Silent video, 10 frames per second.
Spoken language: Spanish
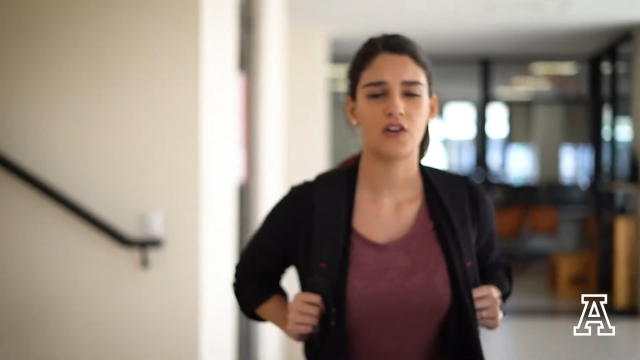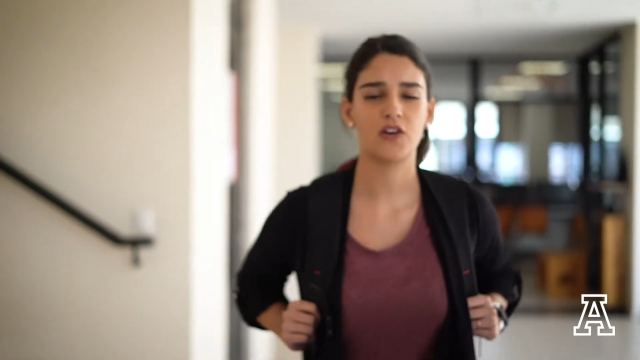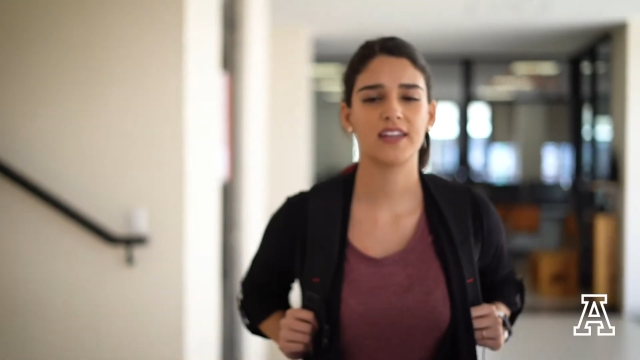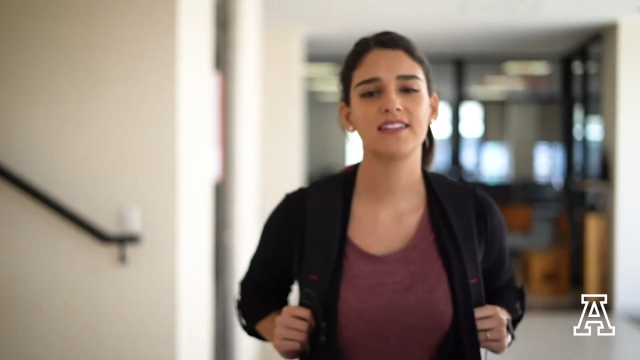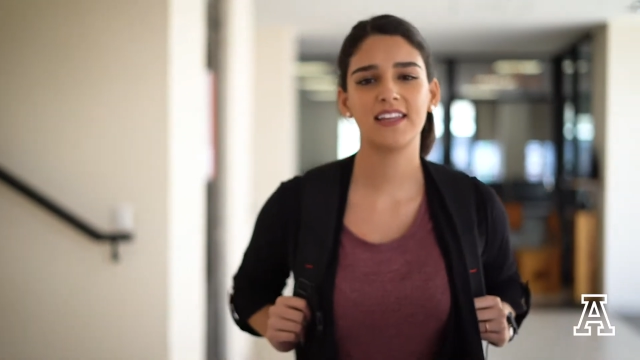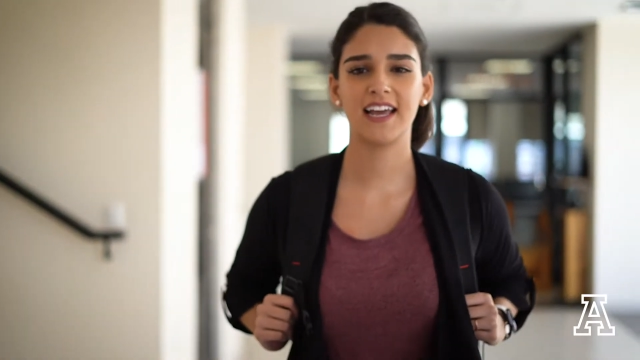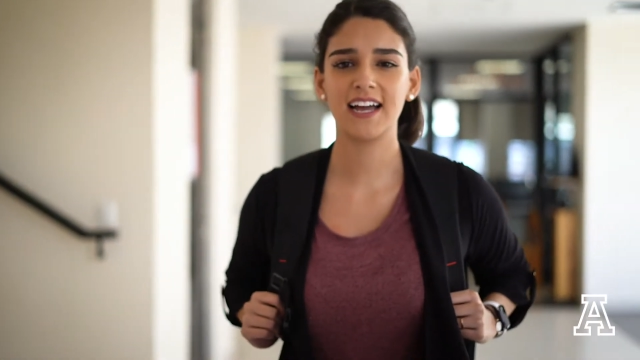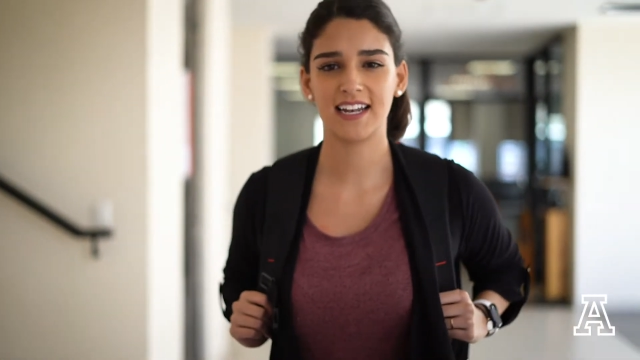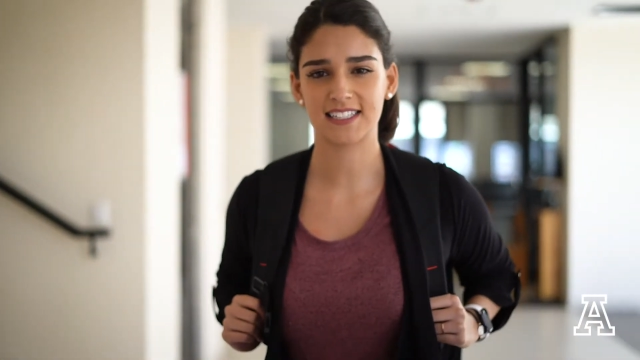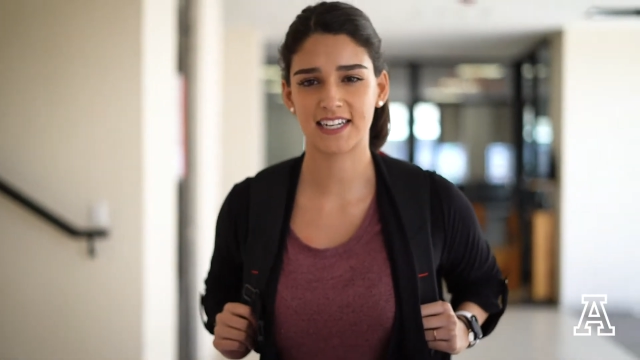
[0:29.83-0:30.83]
Hoy en
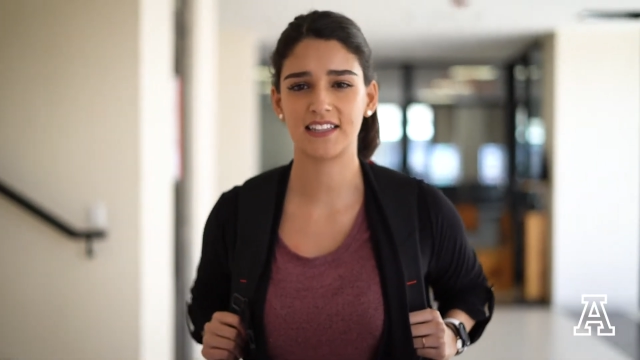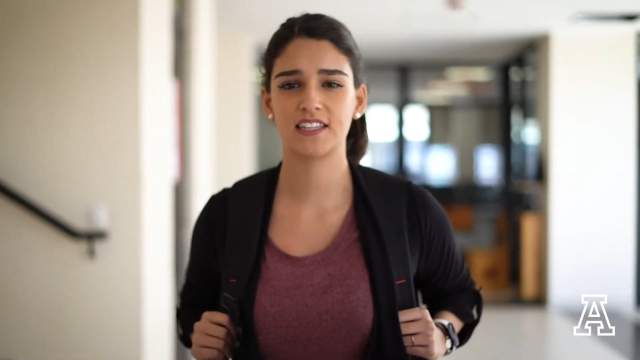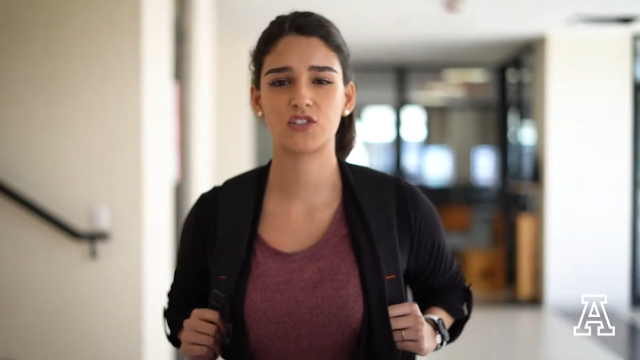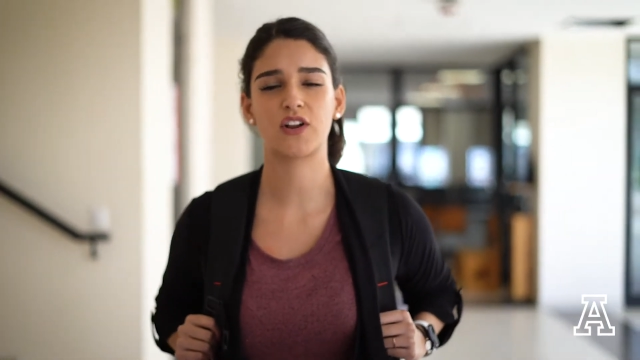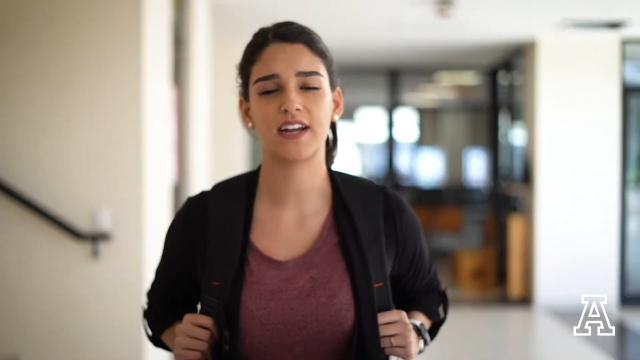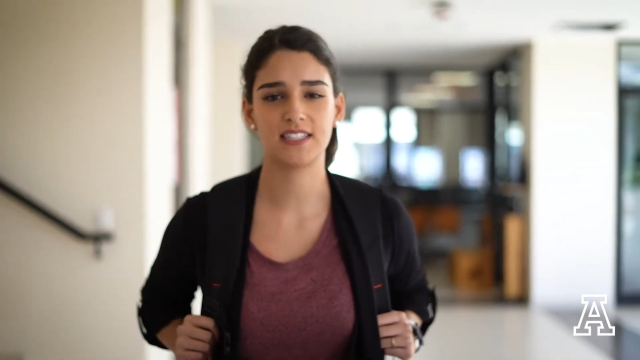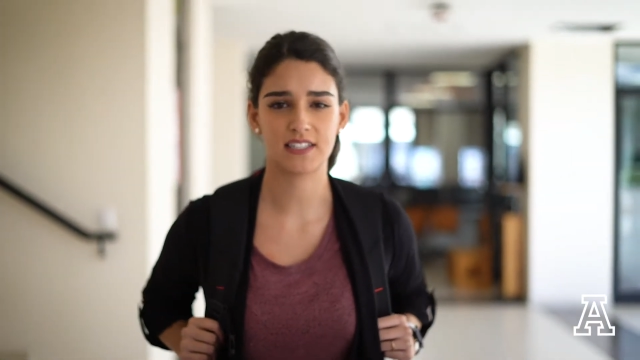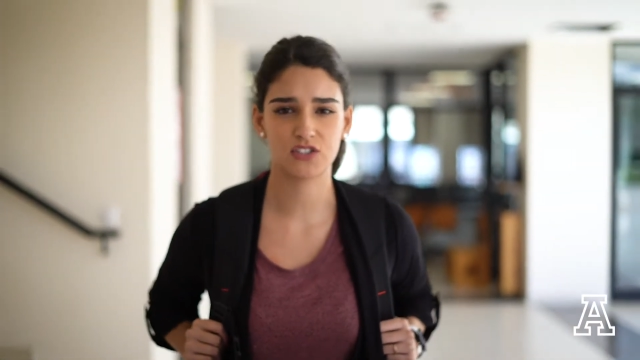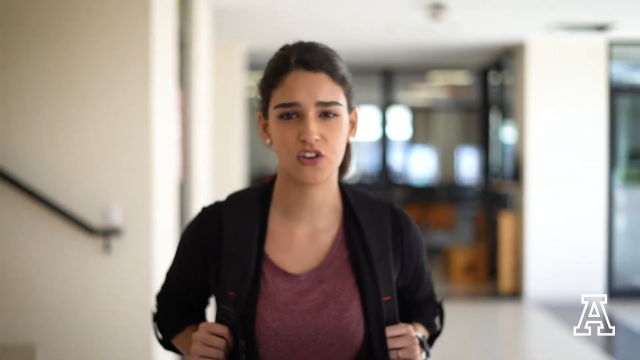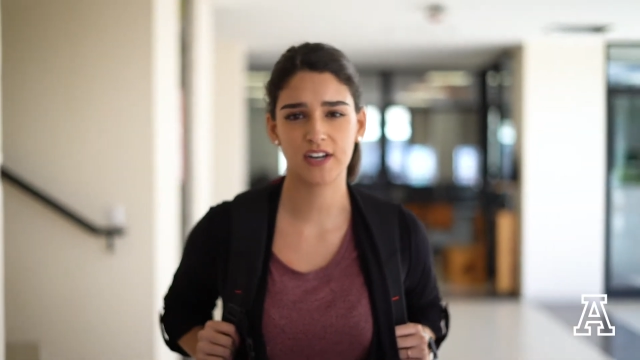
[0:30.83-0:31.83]
día, las grandes
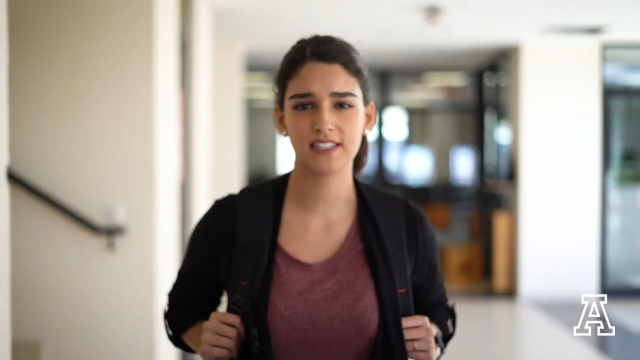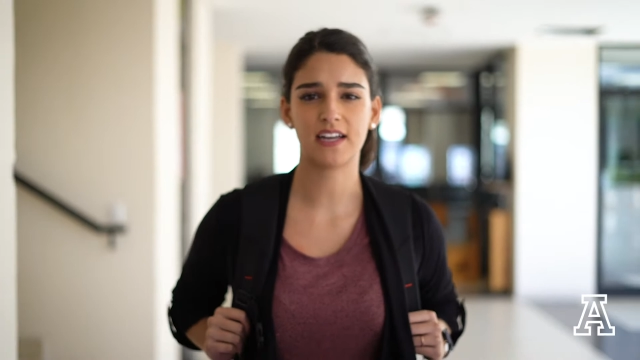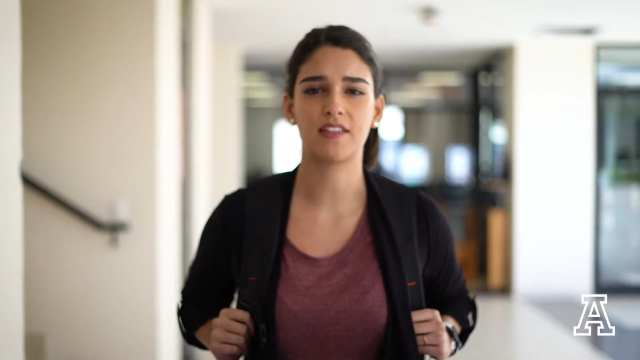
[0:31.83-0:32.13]
organizaciones,